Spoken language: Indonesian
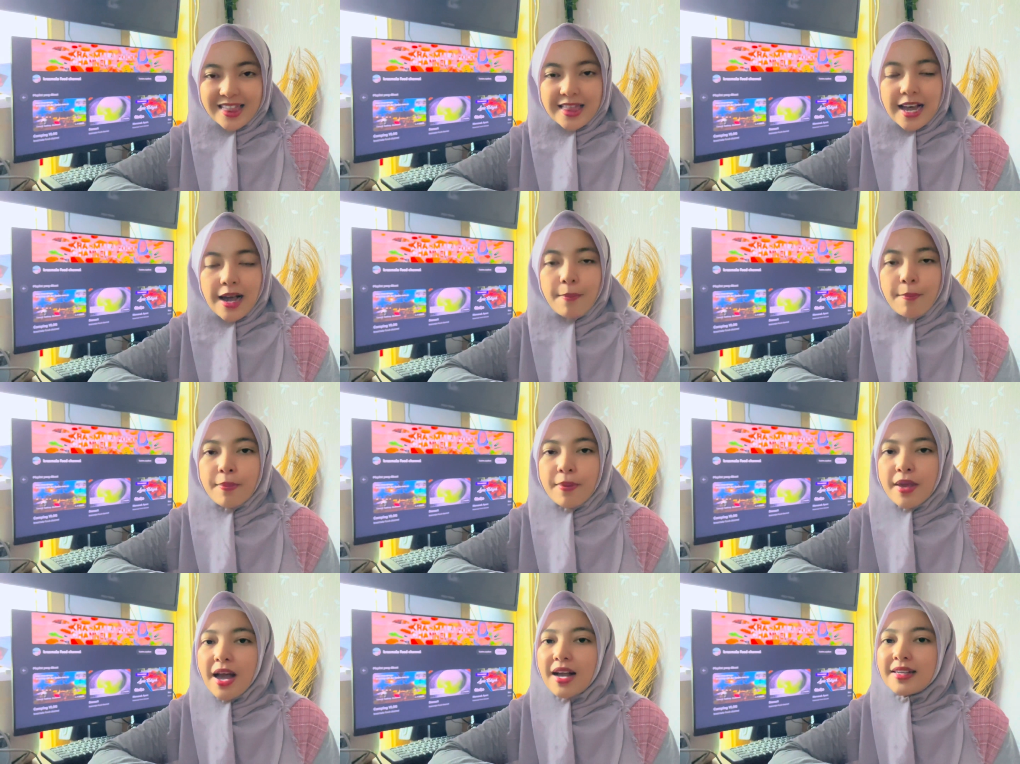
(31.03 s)

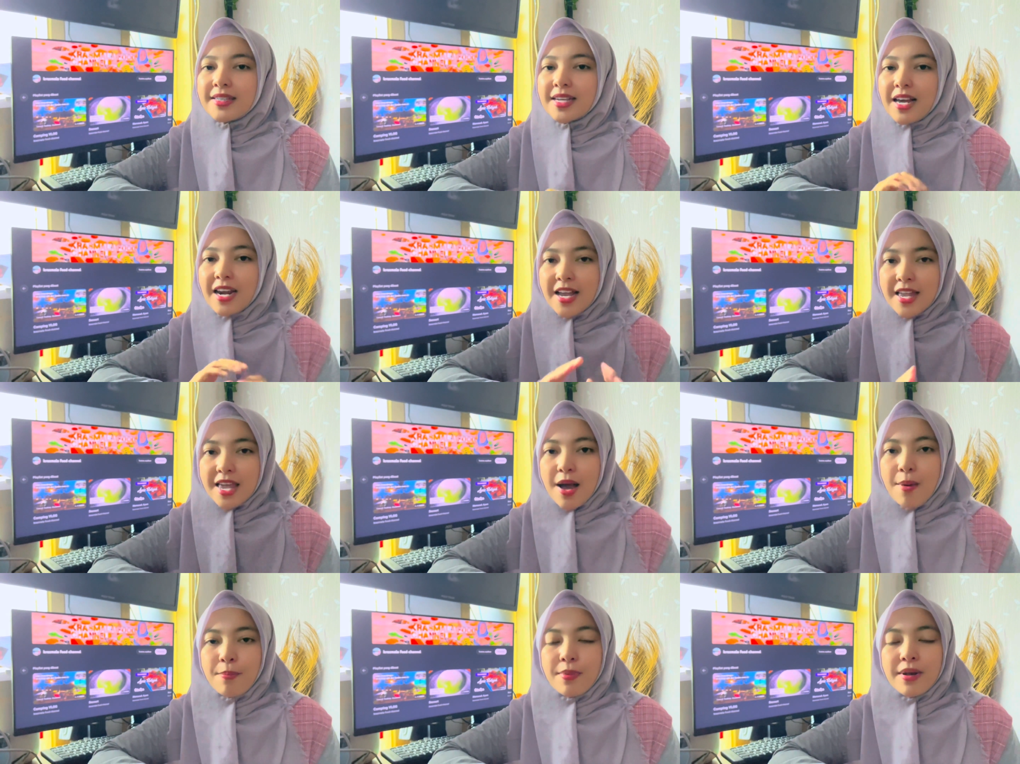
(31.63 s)
tapi
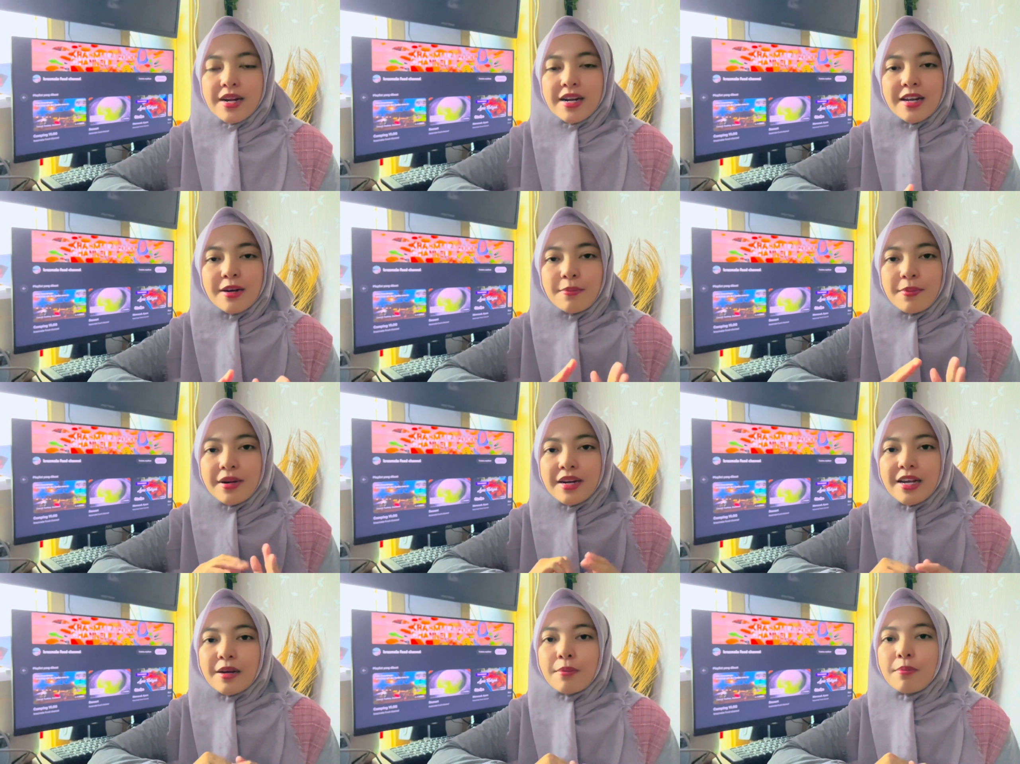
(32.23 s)
acaranya
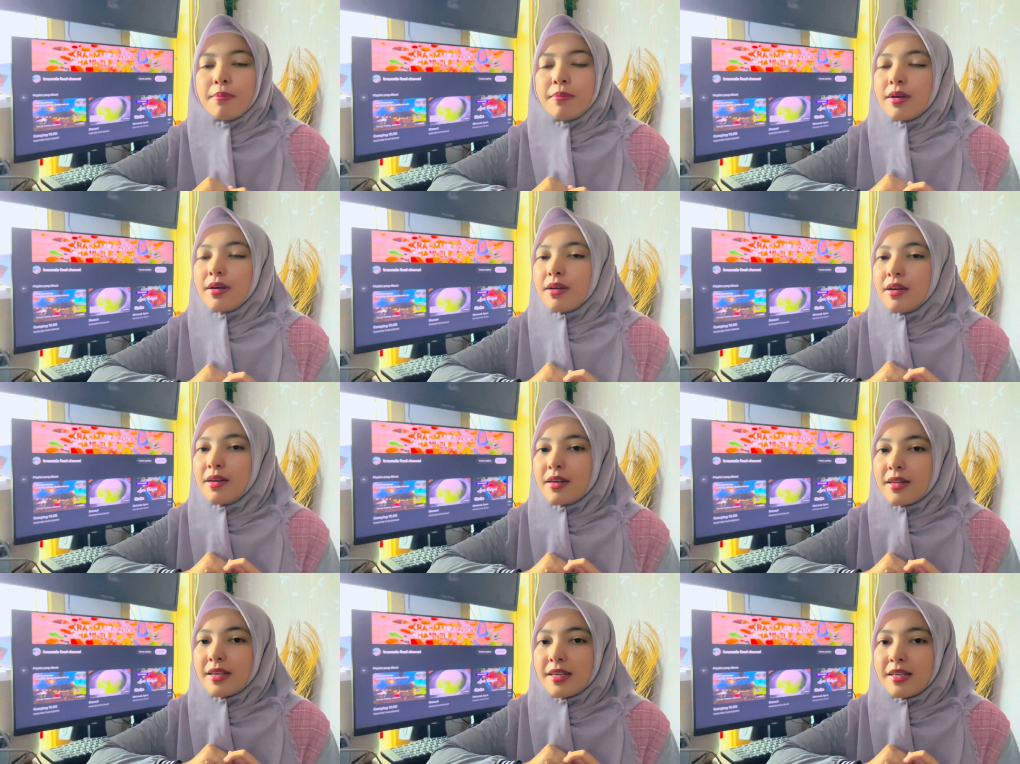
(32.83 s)
benar-benar
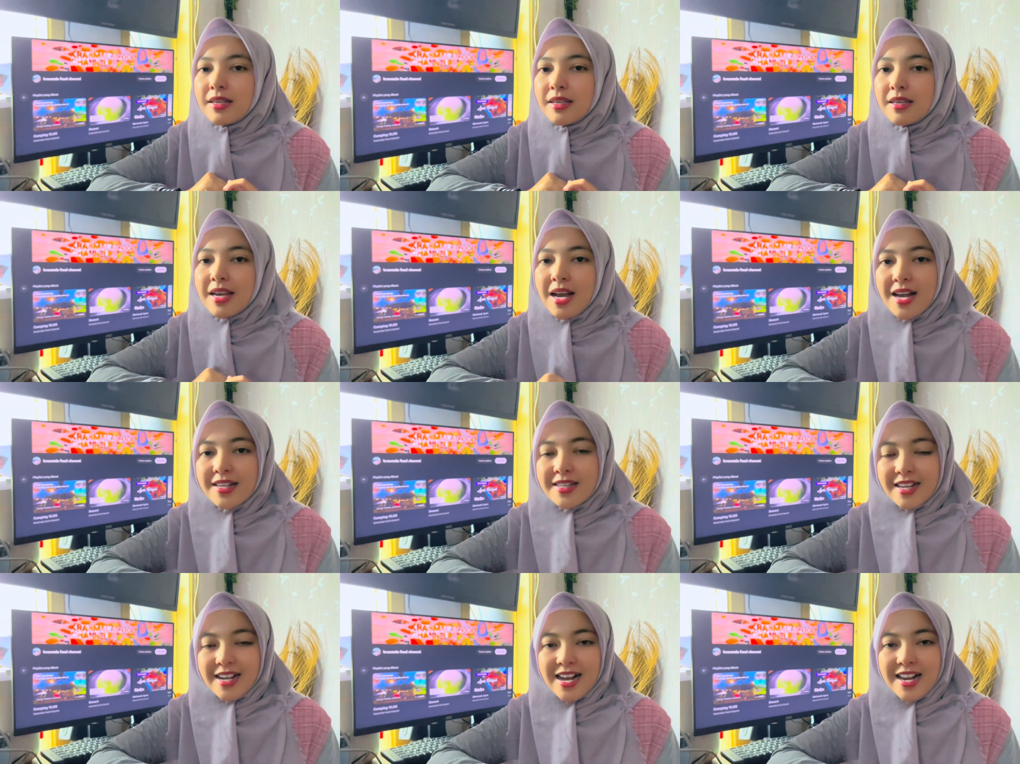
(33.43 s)

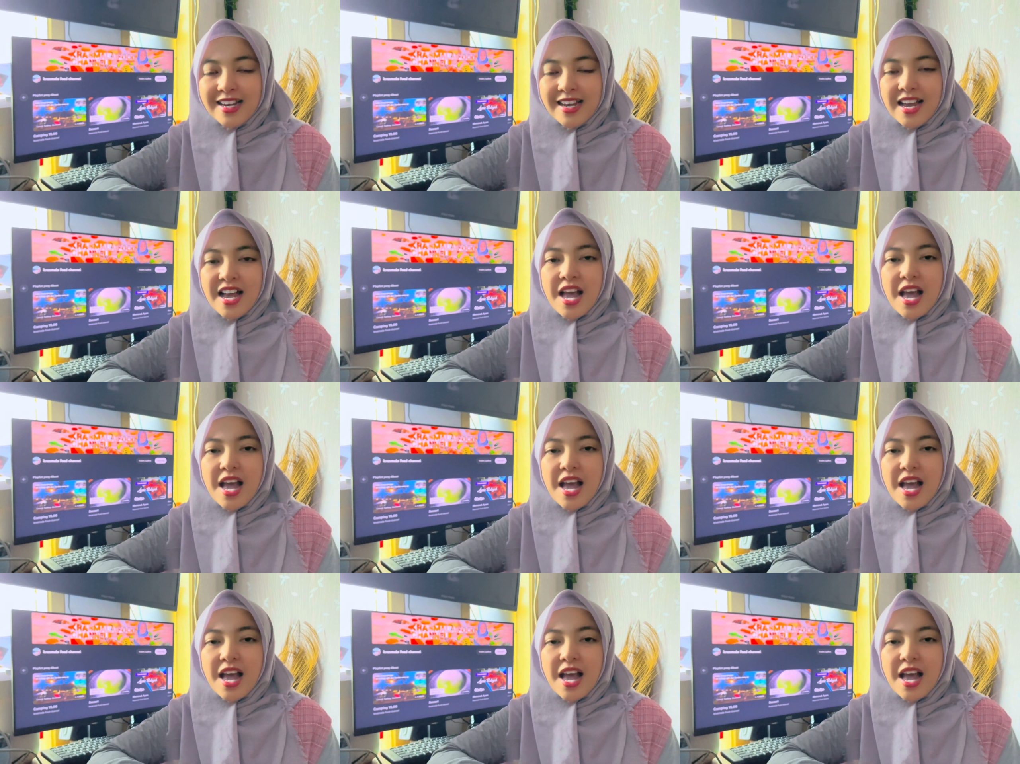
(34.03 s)
meriah sekali.